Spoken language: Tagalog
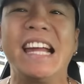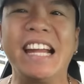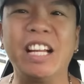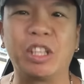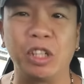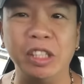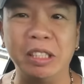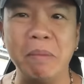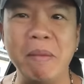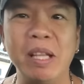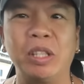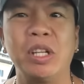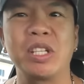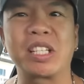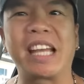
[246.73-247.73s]
In 30
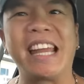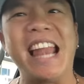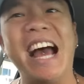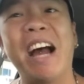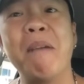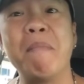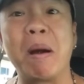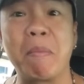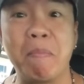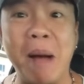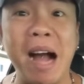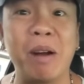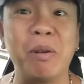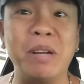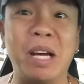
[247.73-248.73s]
meters, kailangan
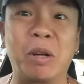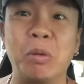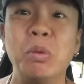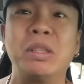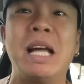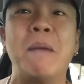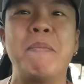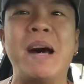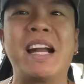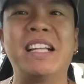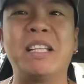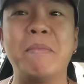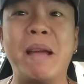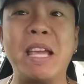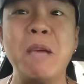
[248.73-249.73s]
magbago ng ruta para
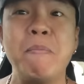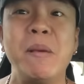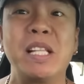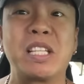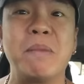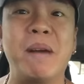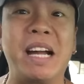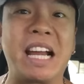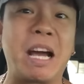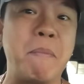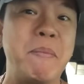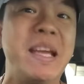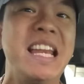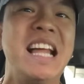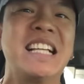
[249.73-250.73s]
di maipit sa mga
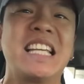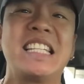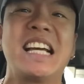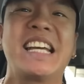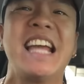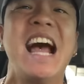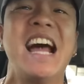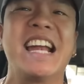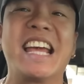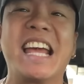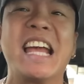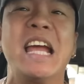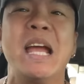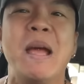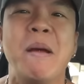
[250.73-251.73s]
nakapilang sasakyan. Eh.